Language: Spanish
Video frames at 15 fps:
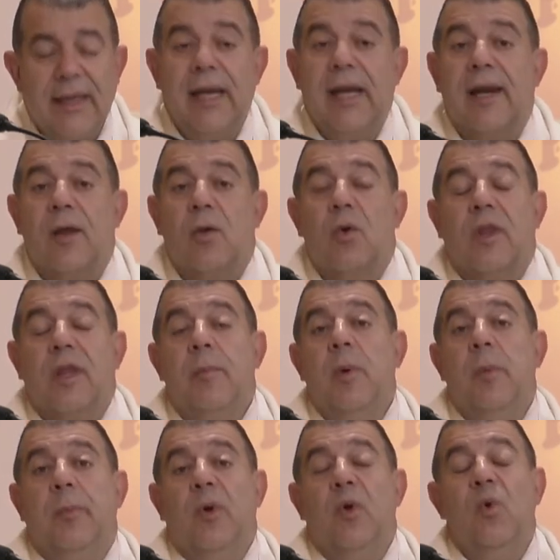Y
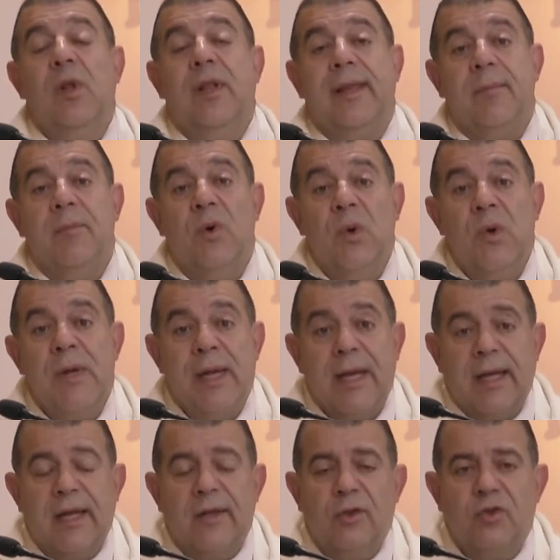recordemos por
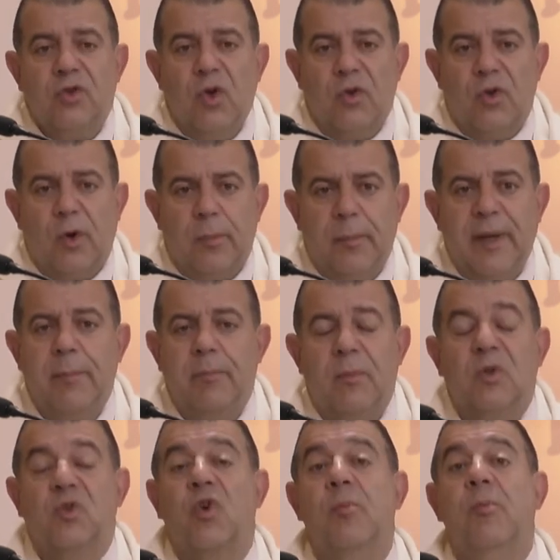último que nosotros
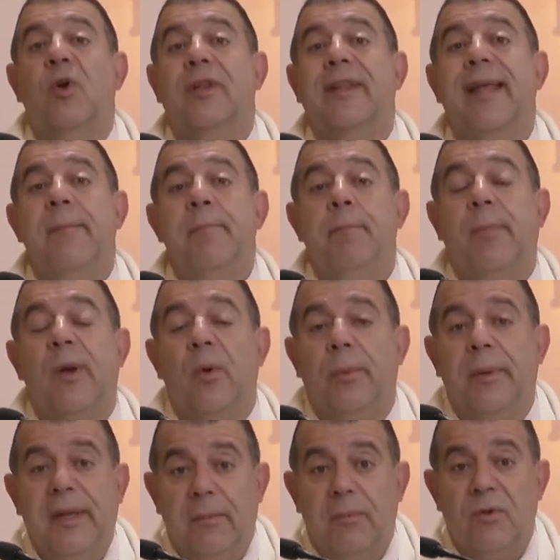mismos somos templos
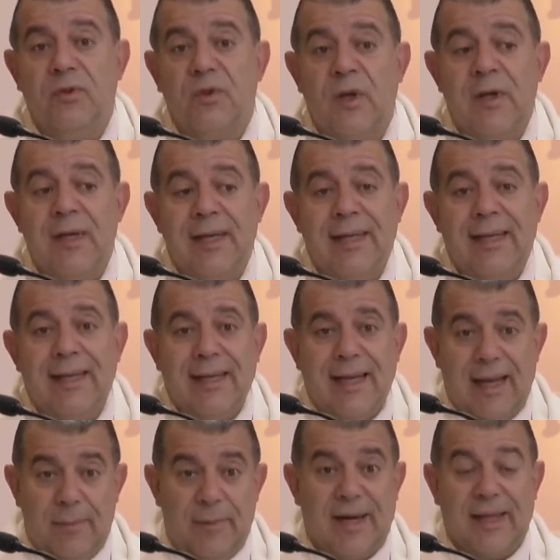vivos.
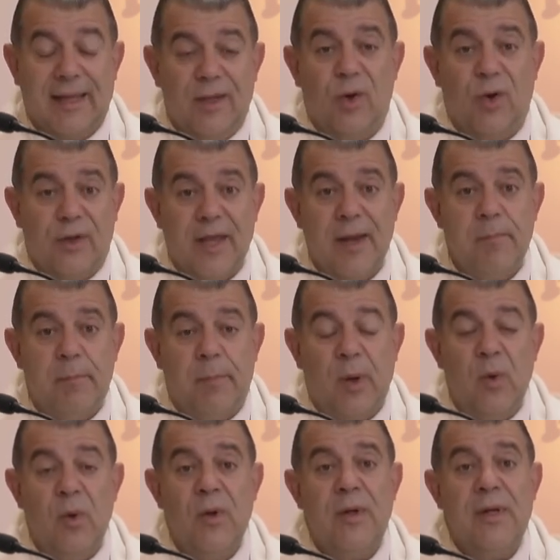El verdadero
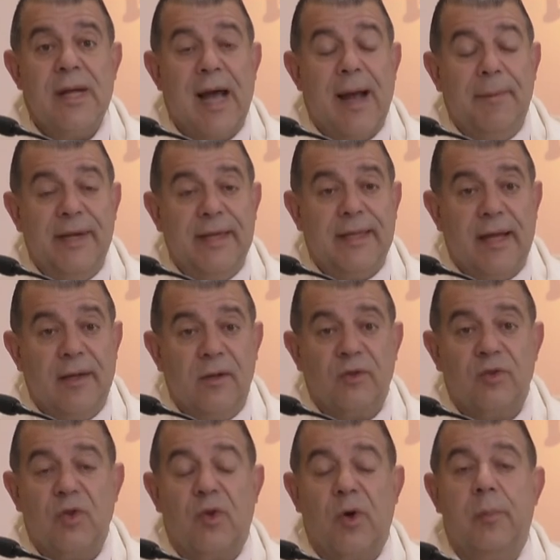templo habita en
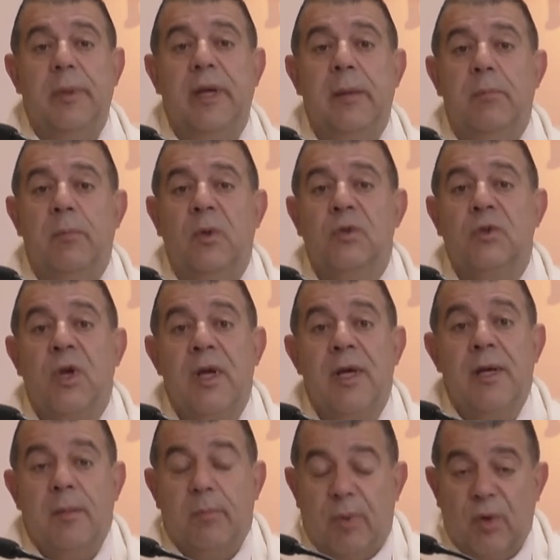nosotros mismos
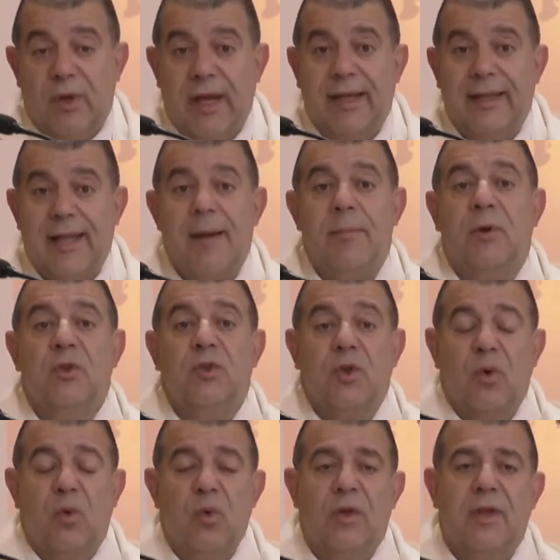porque estamos
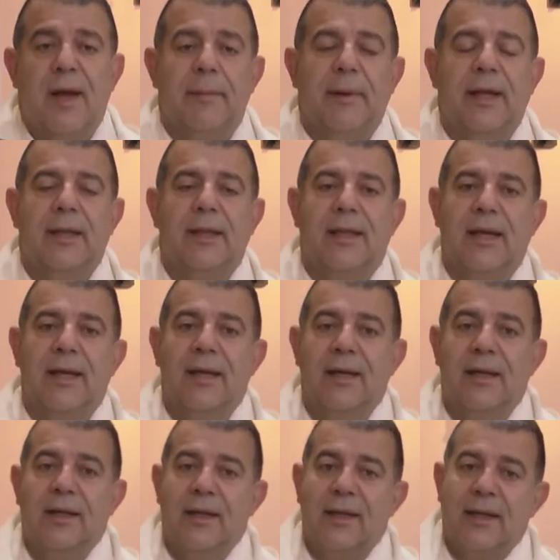justamente
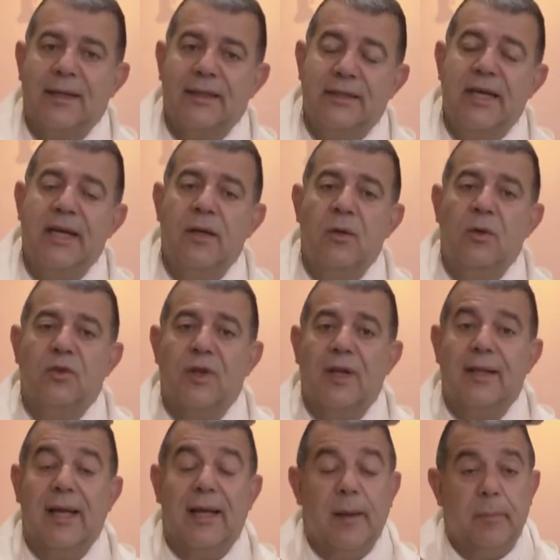llenos
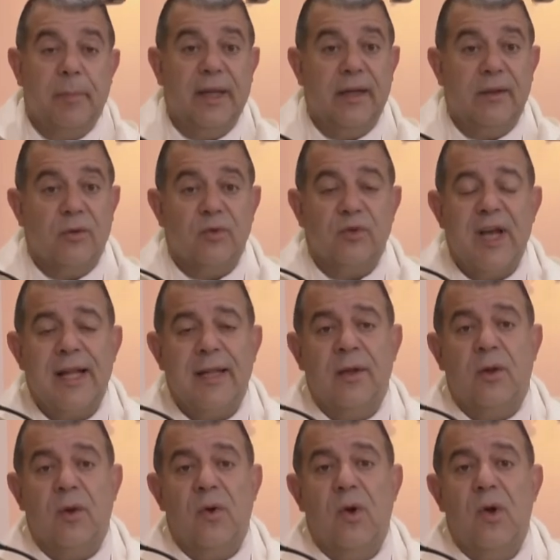del Espíritu
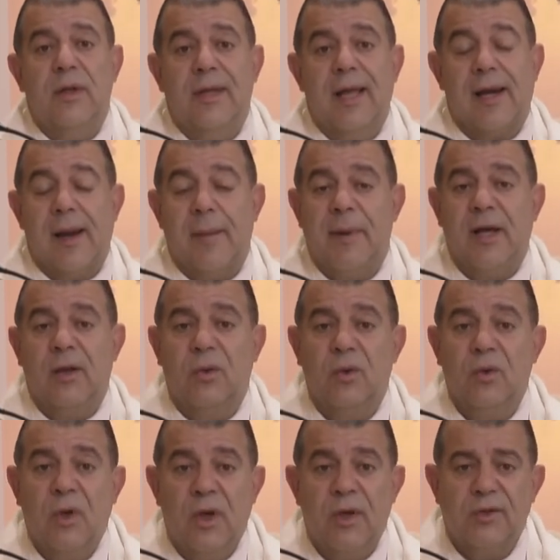Santo derramado
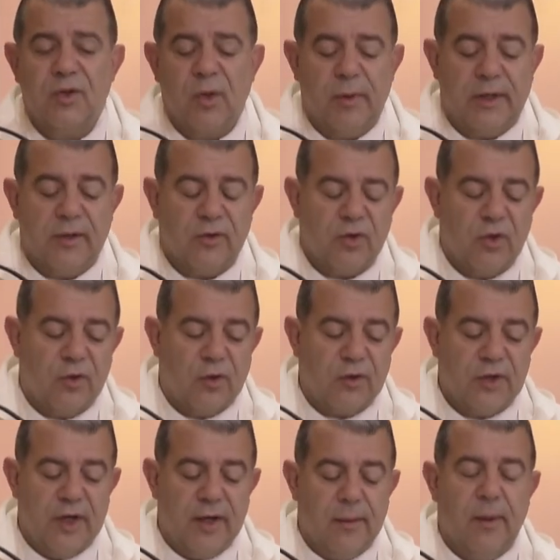sobre
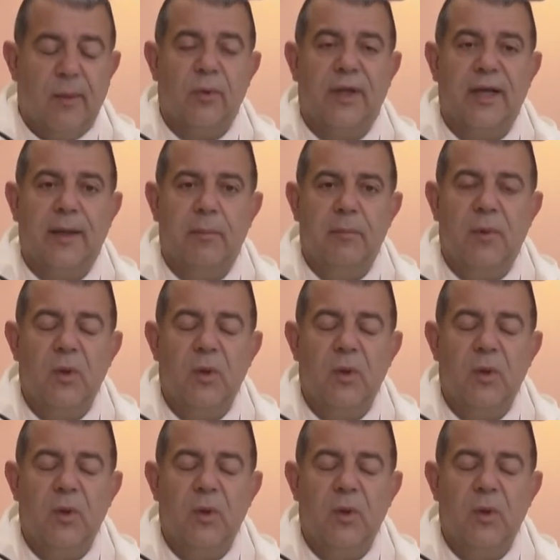nosotros en el bautismo.